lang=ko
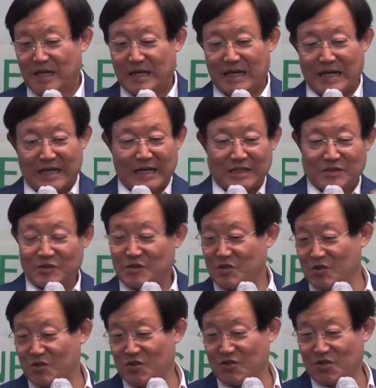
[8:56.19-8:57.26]

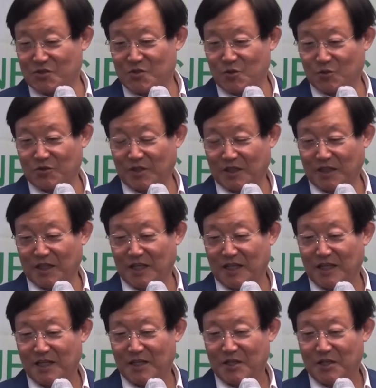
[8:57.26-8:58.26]
가난 저쪽 땅에